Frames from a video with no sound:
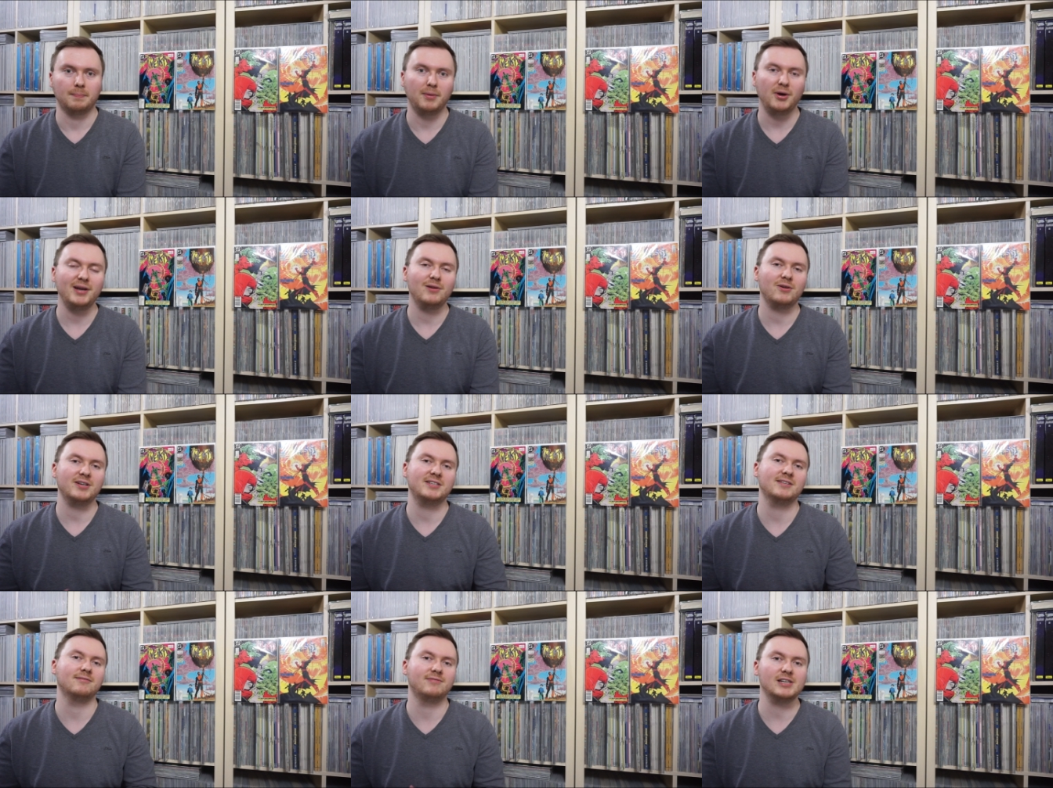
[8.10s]
Moin
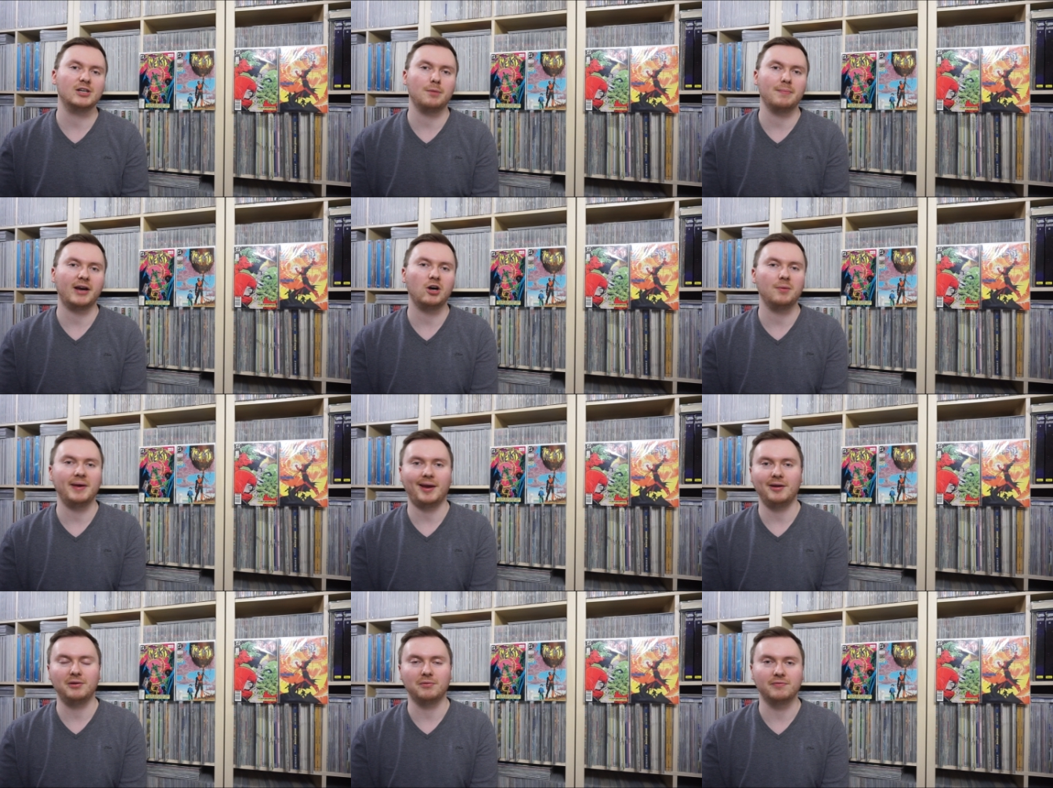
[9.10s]
Leute, willkommen bei Comic
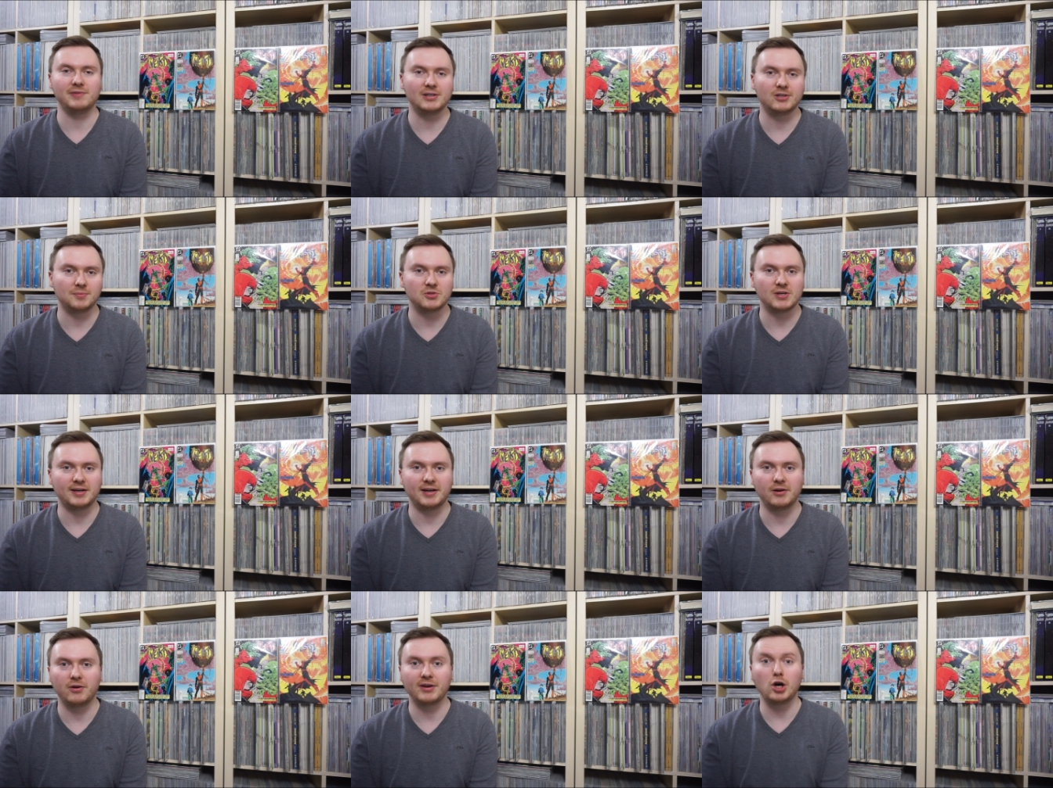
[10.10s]
In und willkommen zu
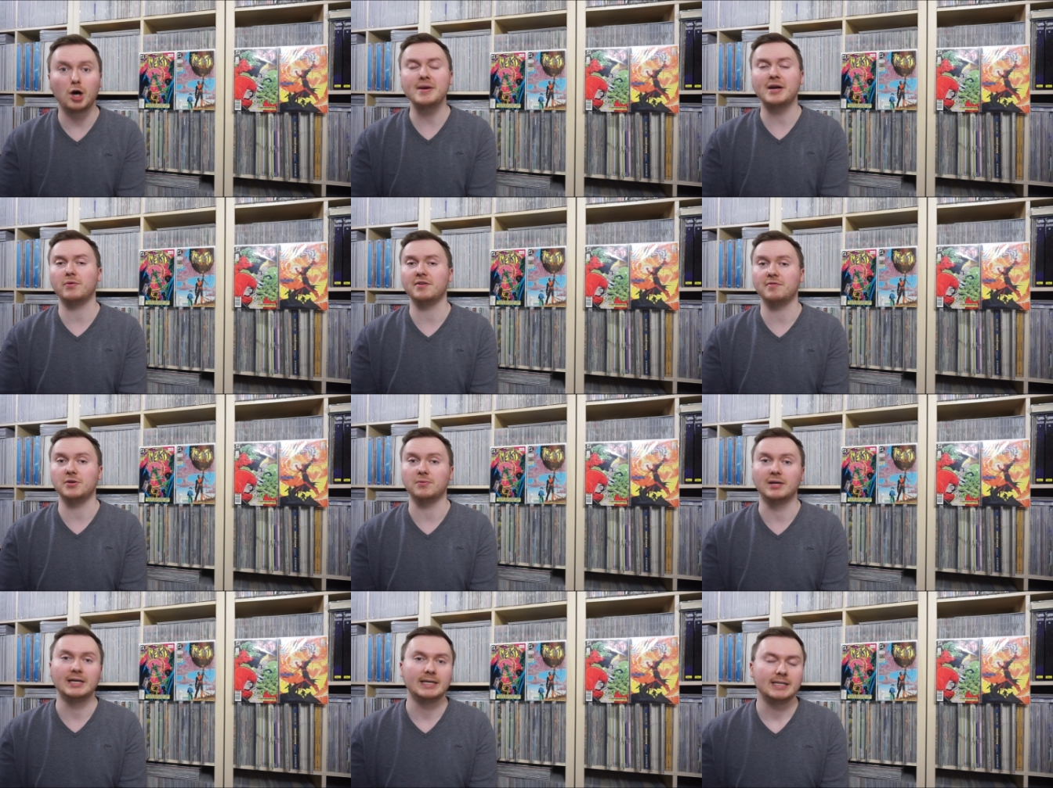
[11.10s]
einer neuen Comic
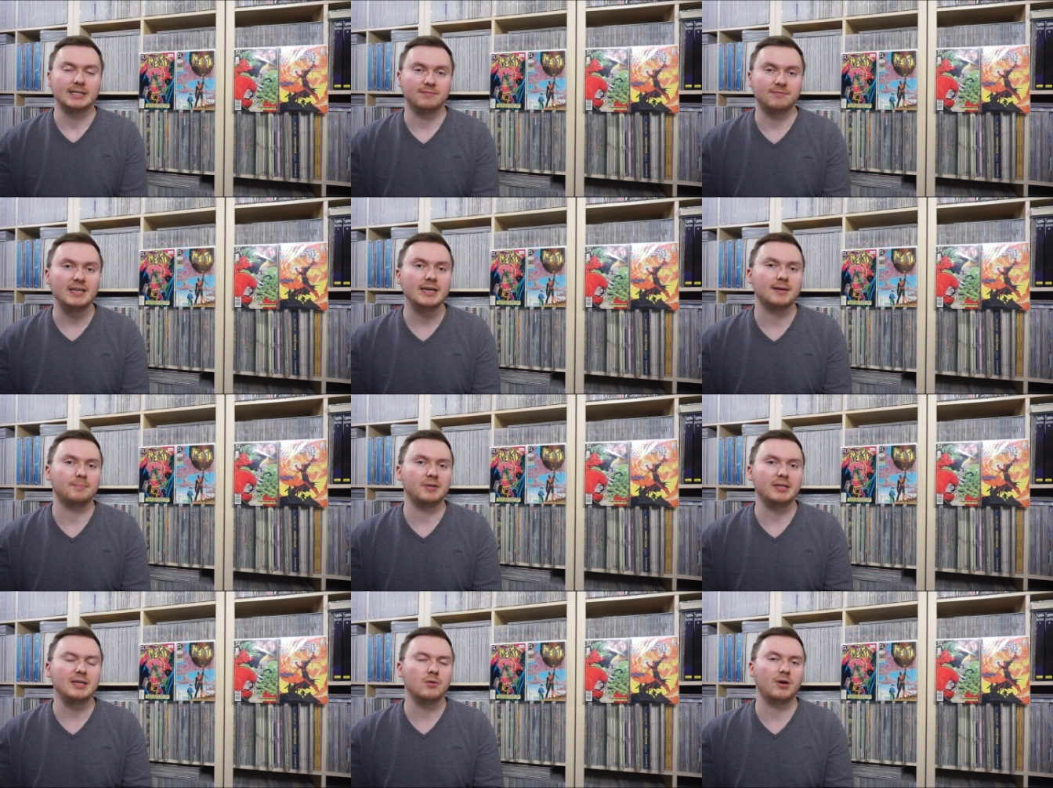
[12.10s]
Review. Wir
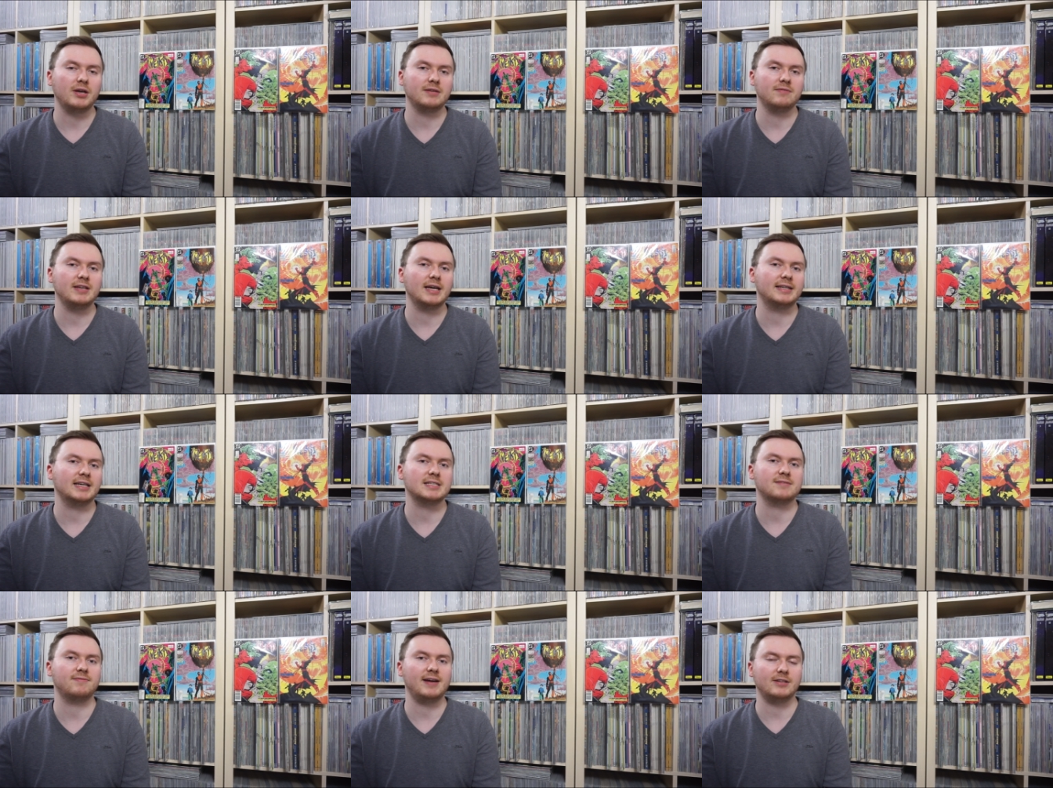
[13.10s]
bedienen heute wieder
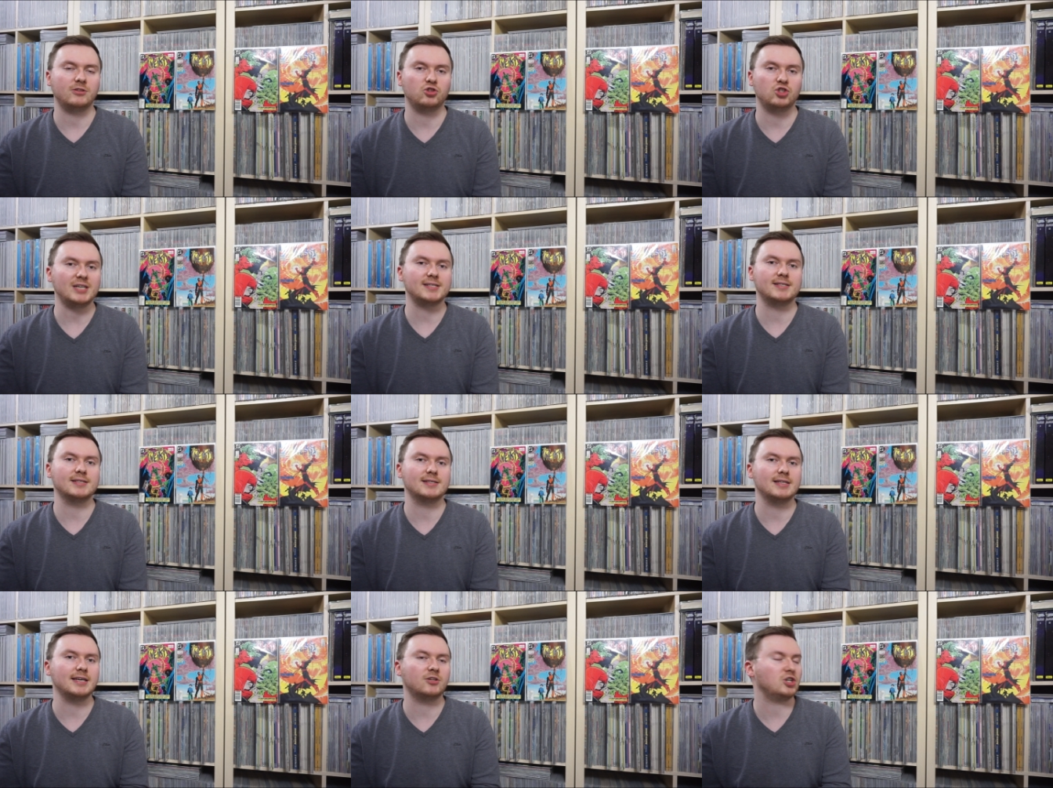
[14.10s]
das Feld
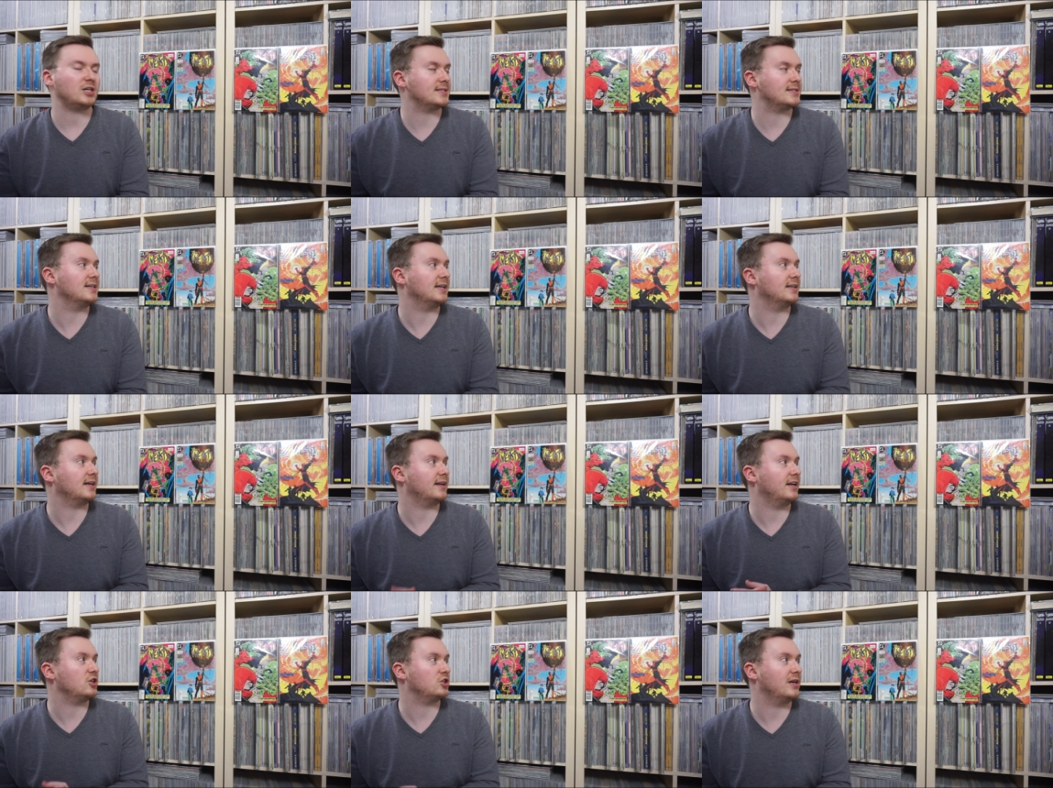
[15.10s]
Justice League, Justice League
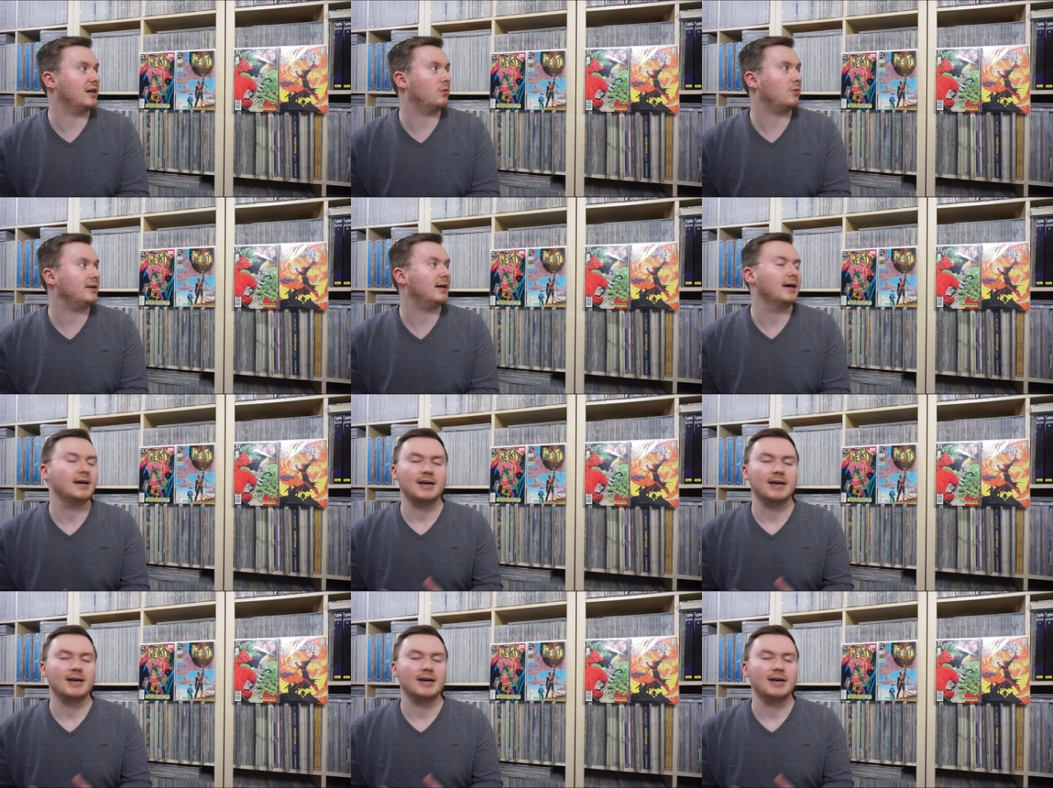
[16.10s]
International und